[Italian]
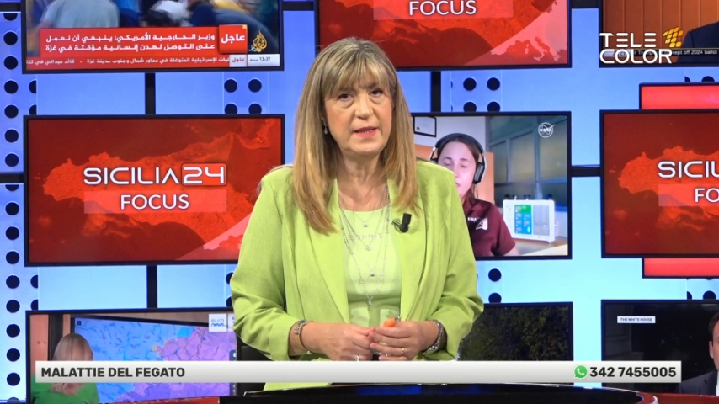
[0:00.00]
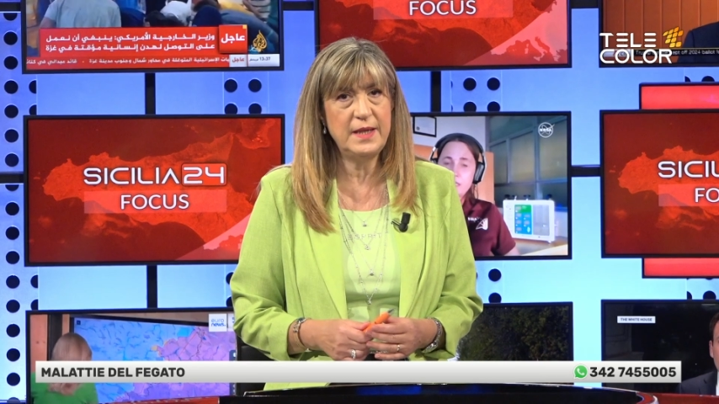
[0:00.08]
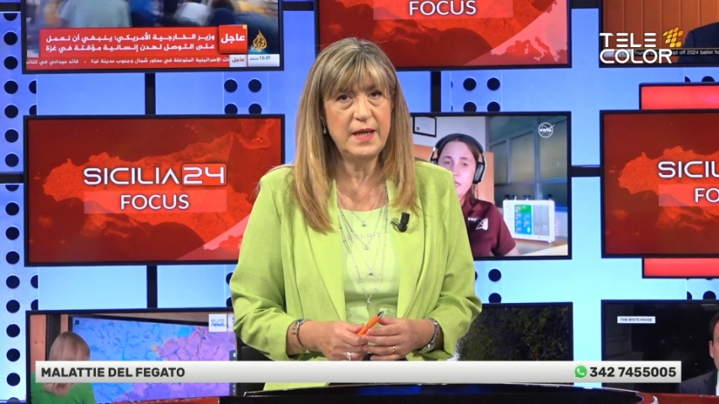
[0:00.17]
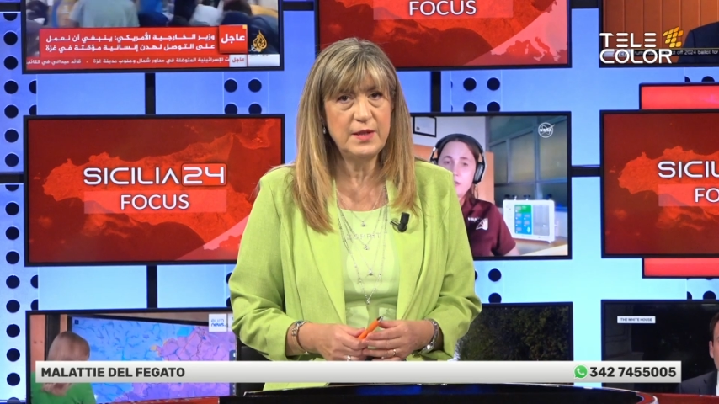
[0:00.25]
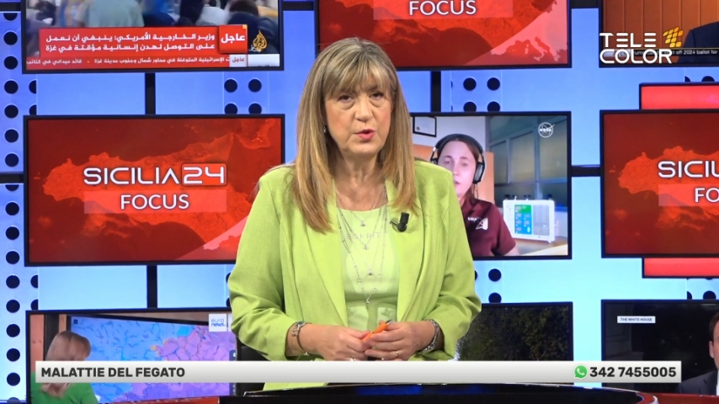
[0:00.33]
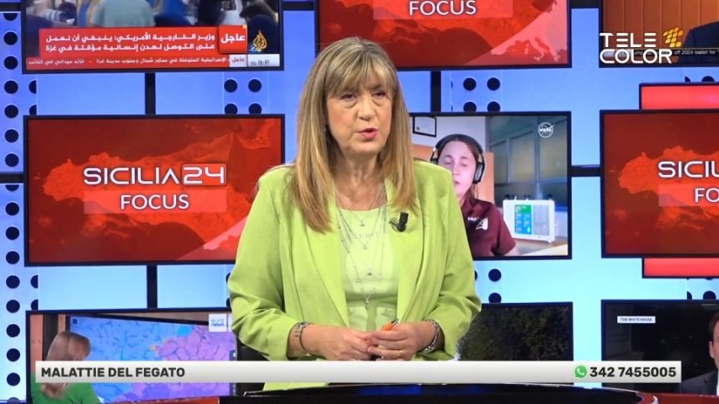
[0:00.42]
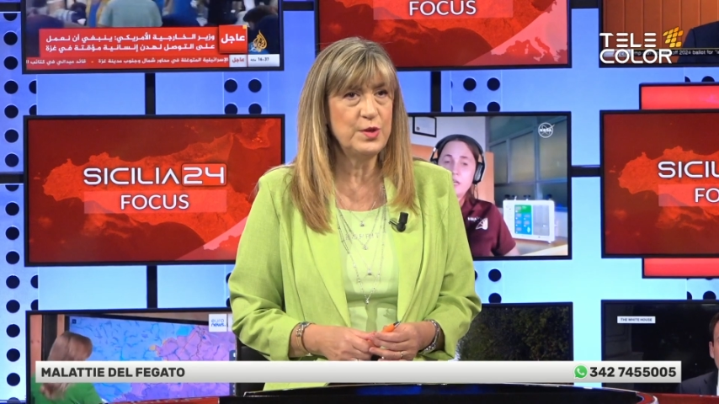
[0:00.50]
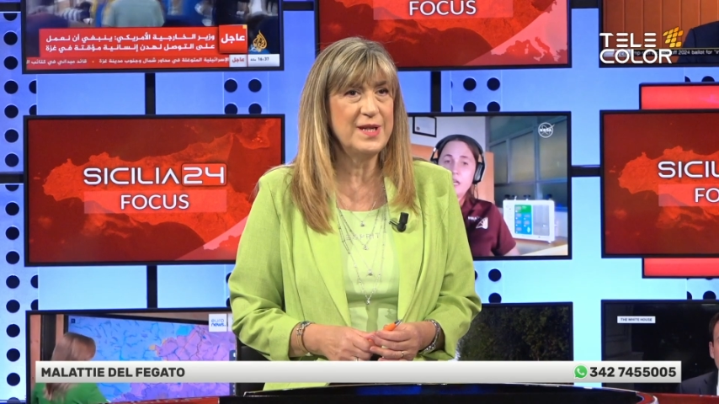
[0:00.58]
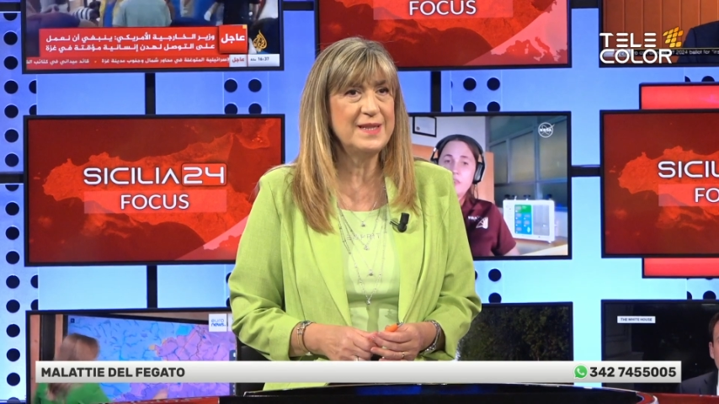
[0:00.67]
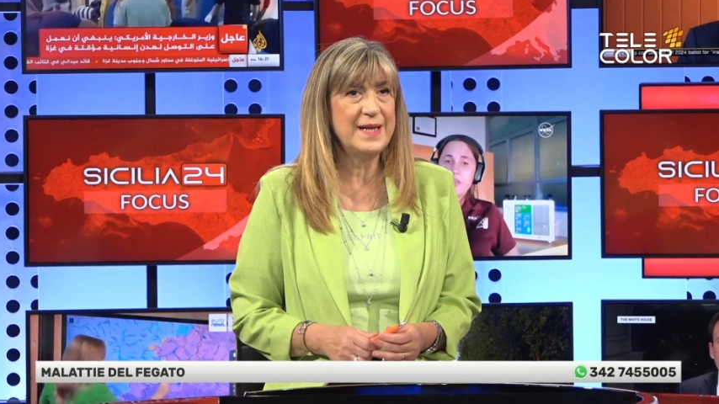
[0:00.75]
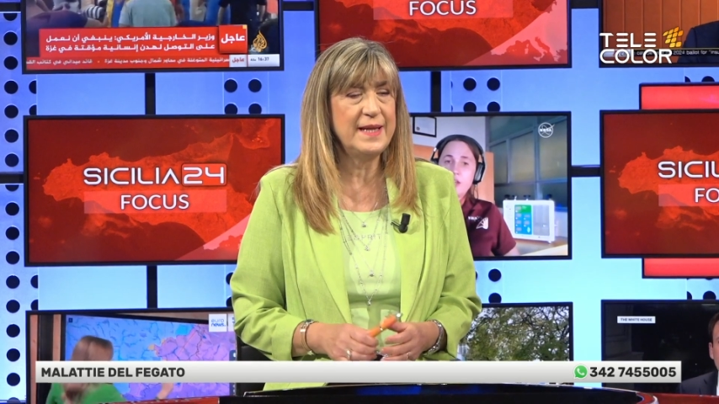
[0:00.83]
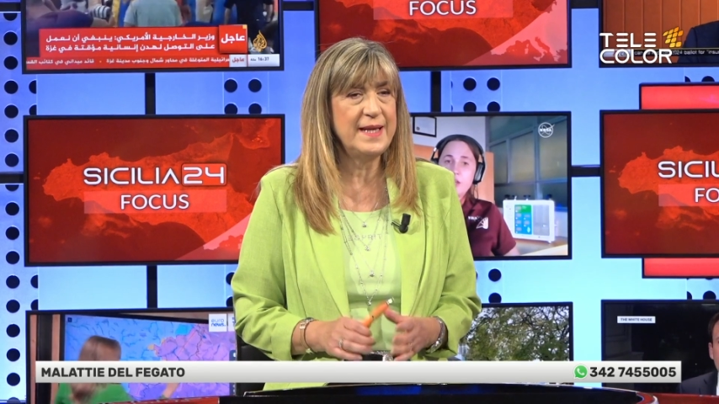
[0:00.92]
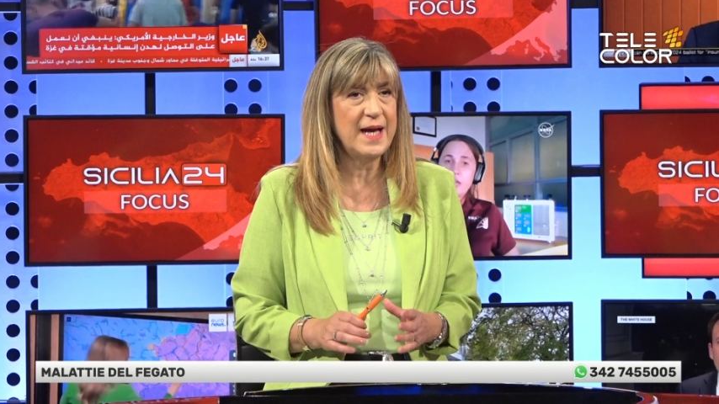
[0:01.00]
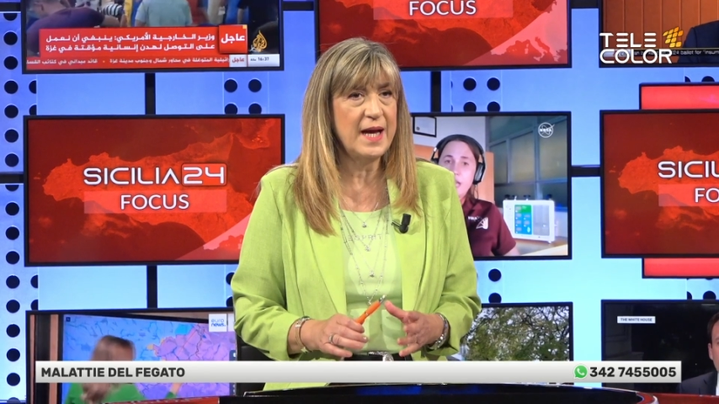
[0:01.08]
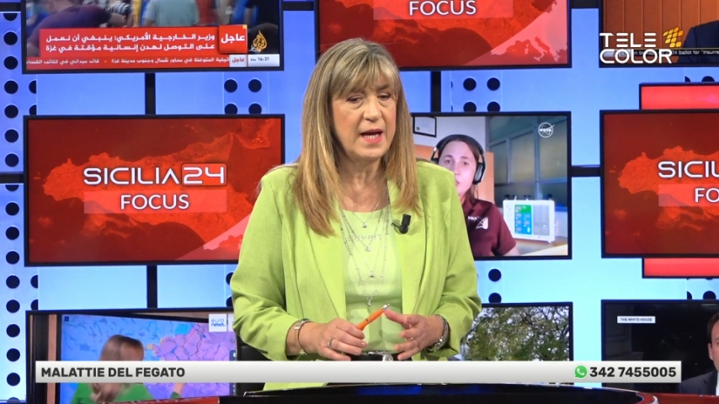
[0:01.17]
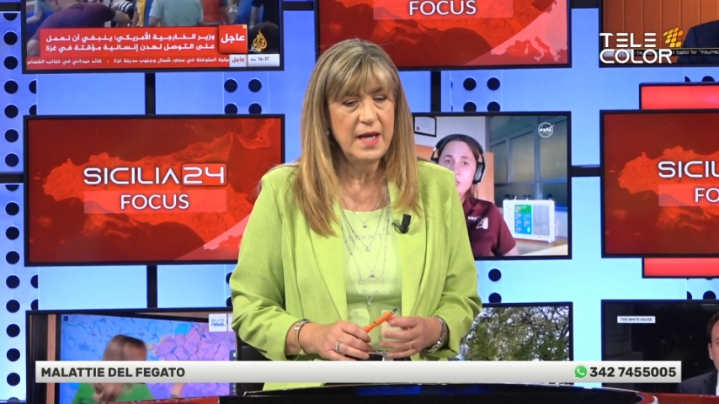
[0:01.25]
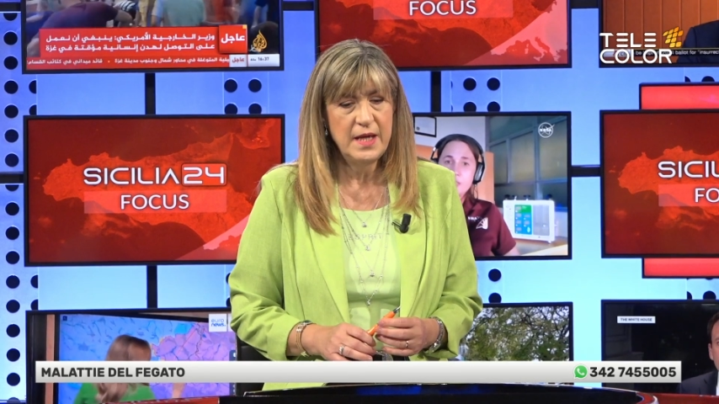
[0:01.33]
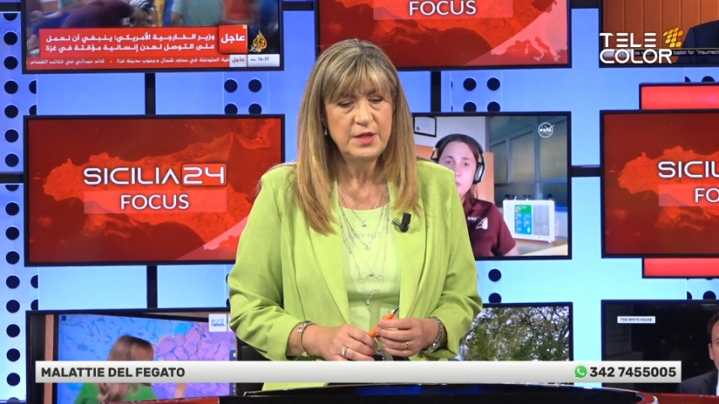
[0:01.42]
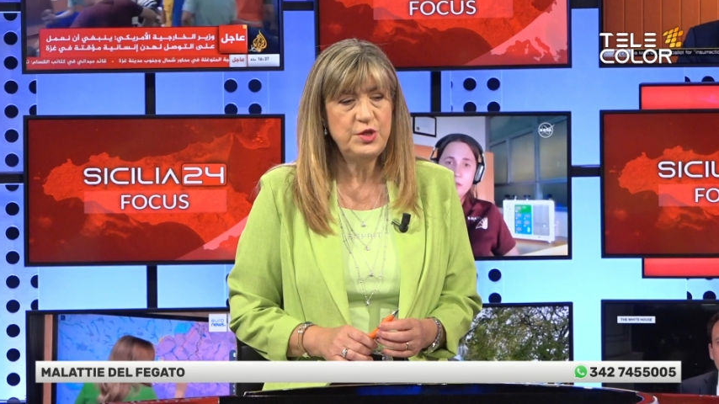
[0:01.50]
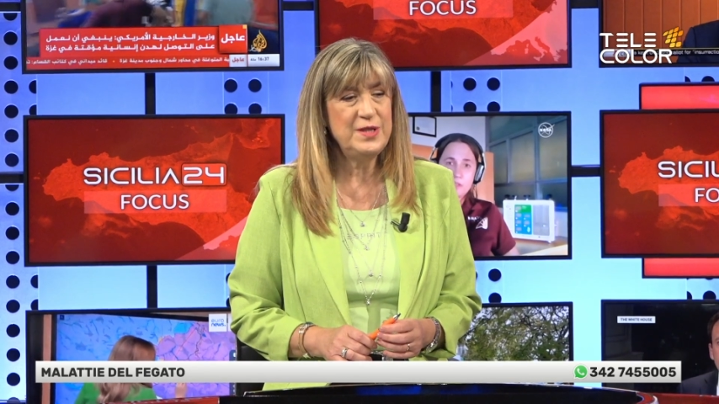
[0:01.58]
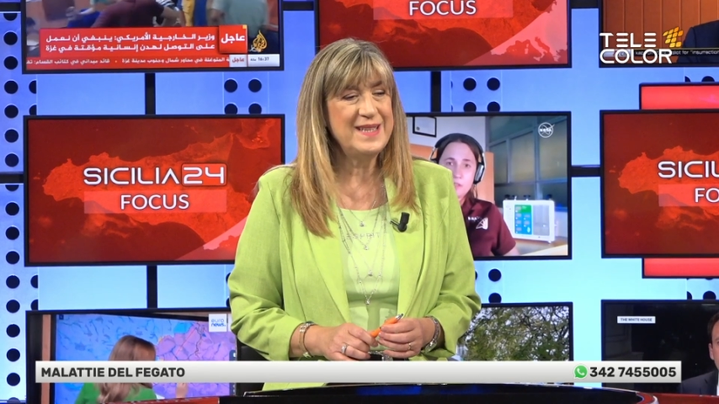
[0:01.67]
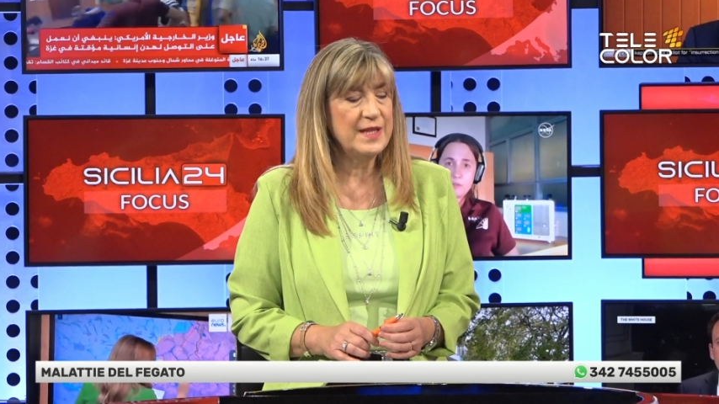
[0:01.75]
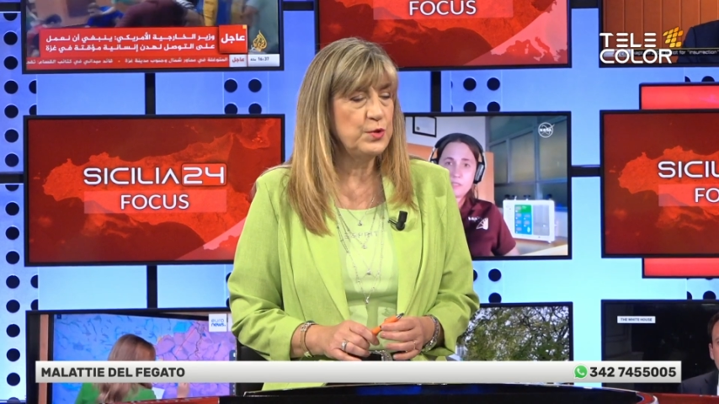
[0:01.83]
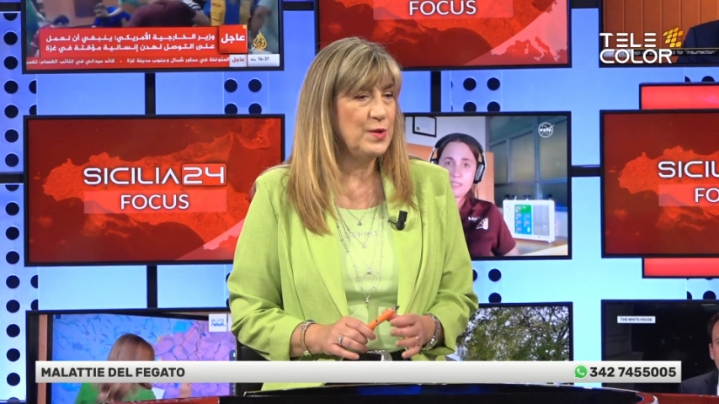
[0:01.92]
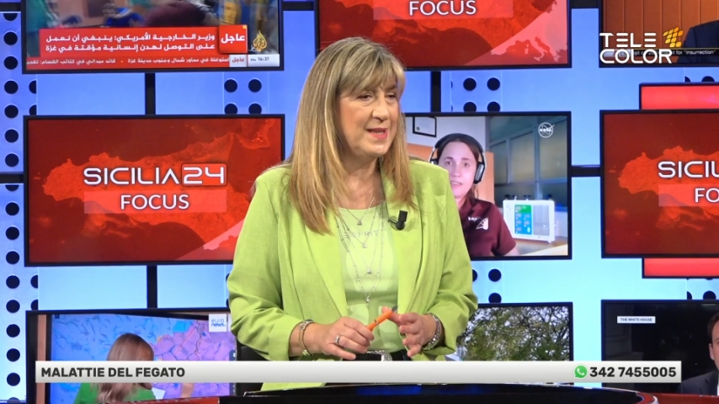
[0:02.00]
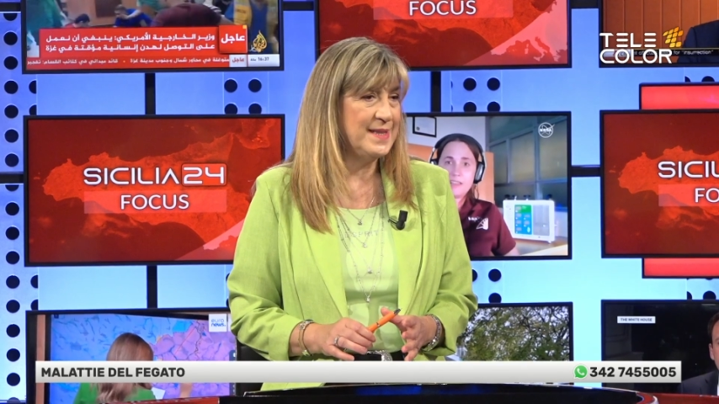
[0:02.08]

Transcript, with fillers: Il dottor Catania ha citato le